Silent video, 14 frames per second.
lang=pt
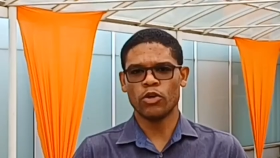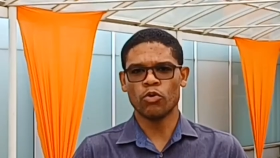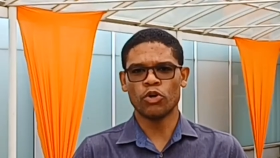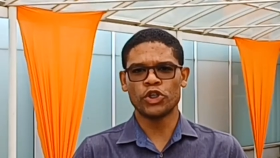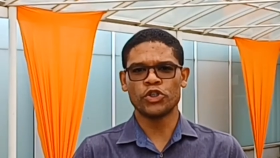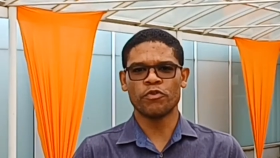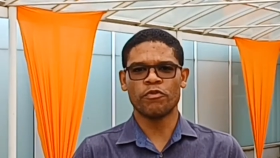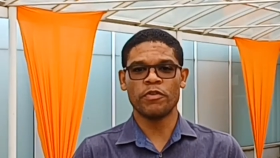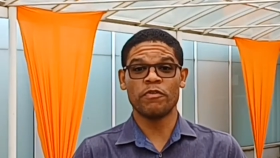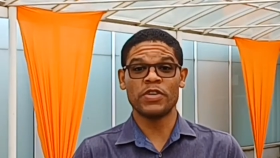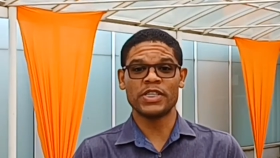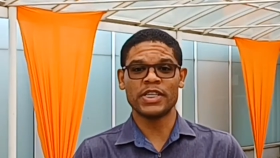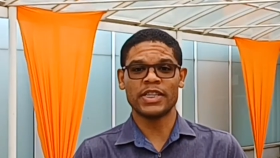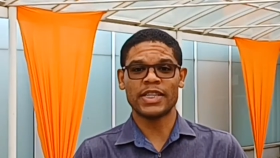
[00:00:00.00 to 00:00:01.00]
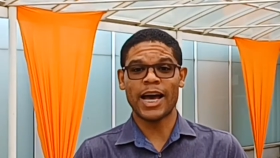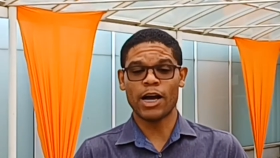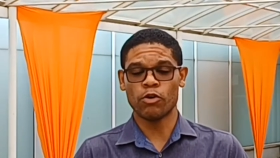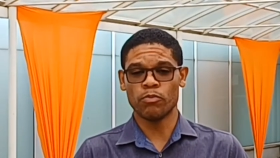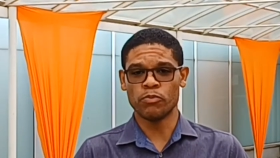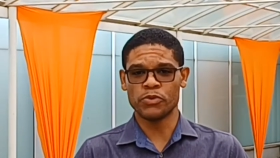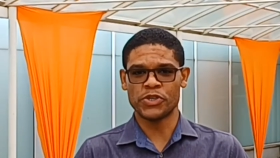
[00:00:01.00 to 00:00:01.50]
e hoje eu vim
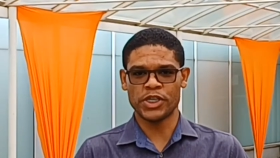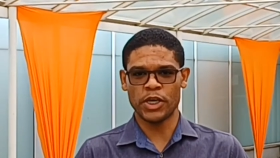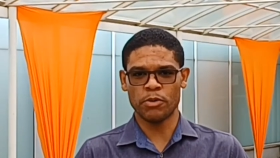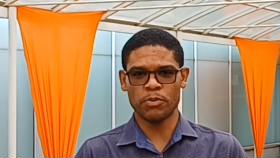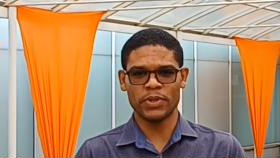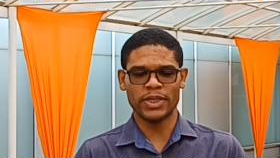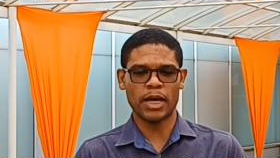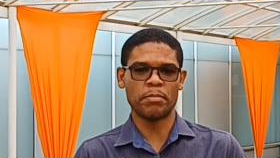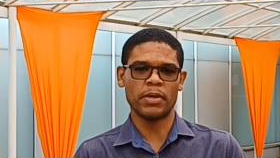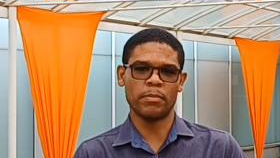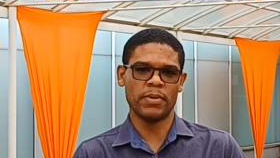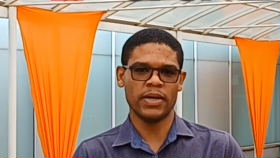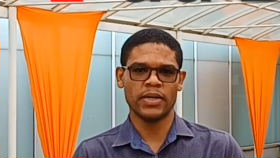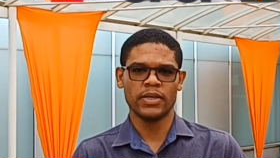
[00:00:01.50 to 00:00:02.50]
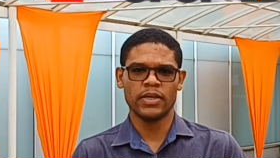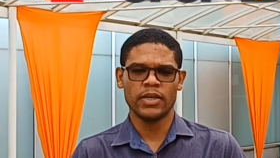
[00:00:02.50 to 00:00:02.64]
visitar o Museu da Bíblia.